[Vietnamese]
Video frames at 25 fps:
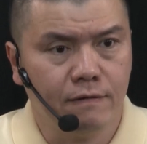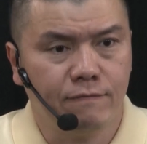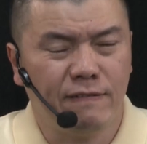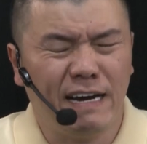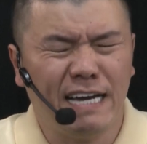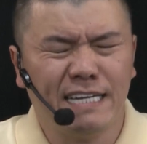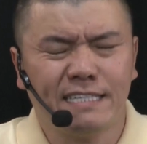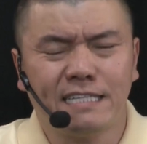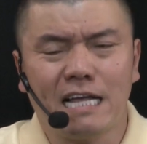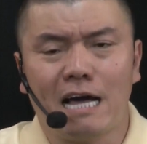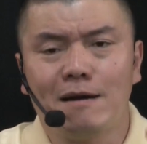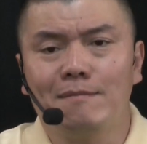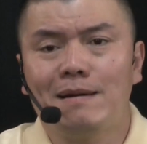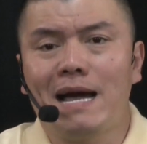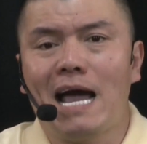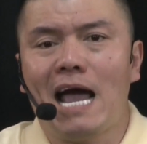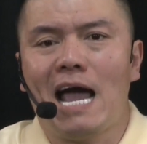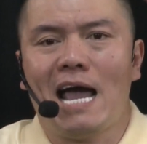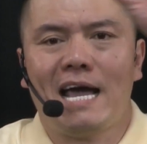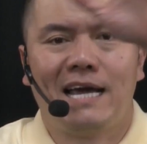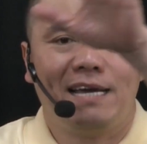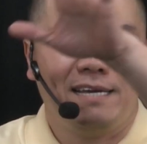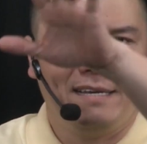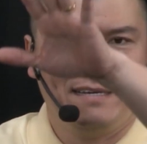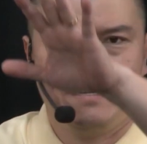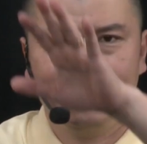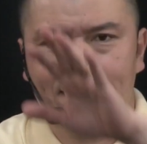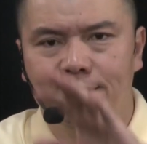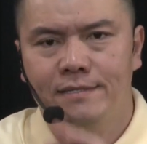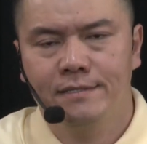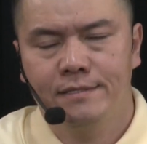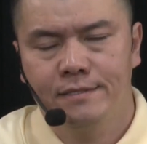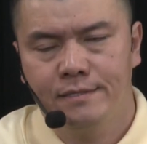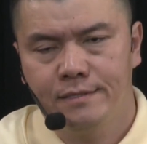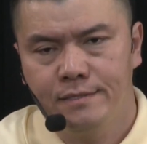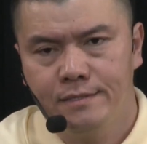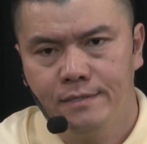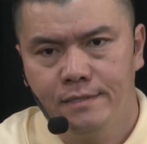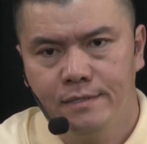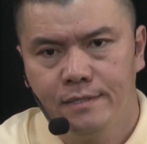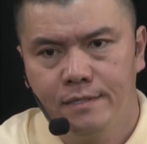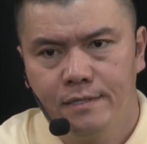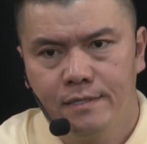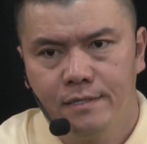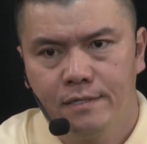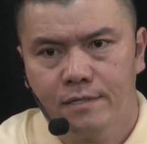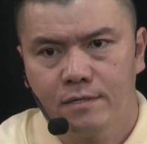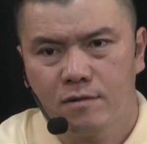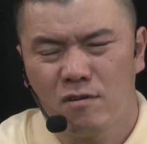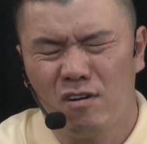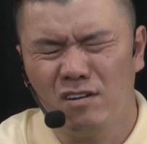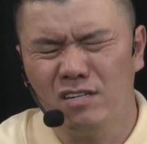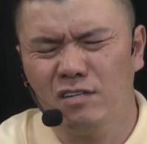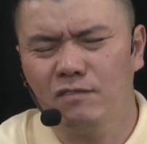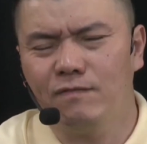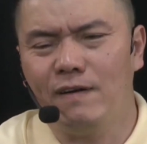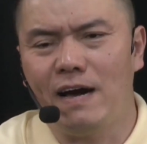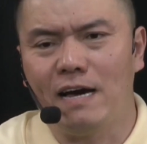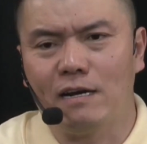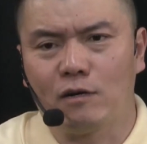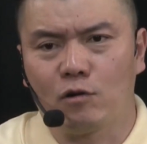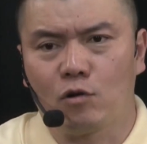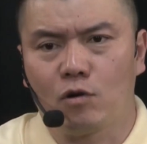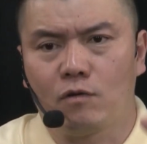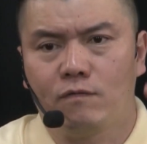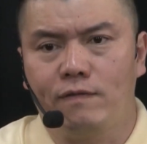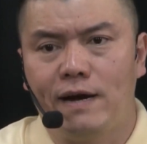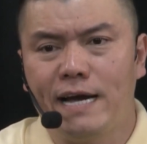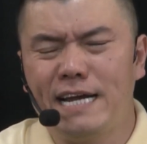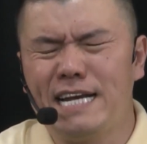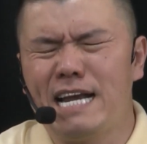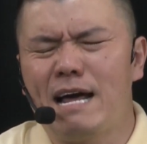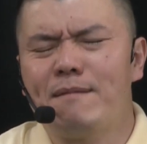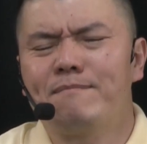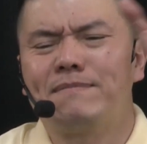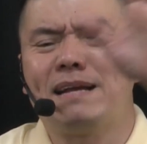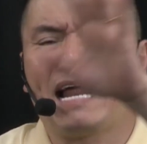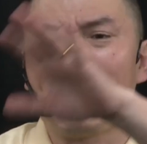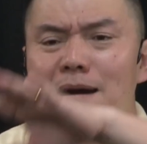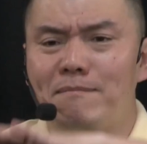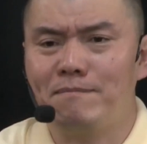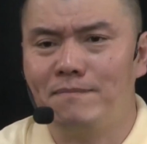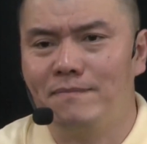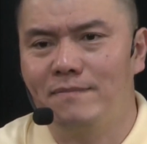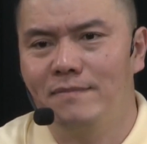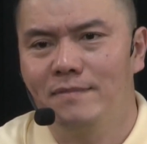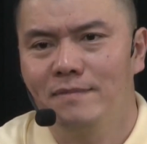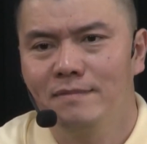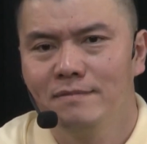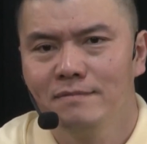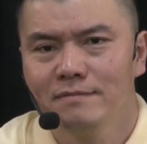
là vay tám mươi hai, có những khoản vay năm năm,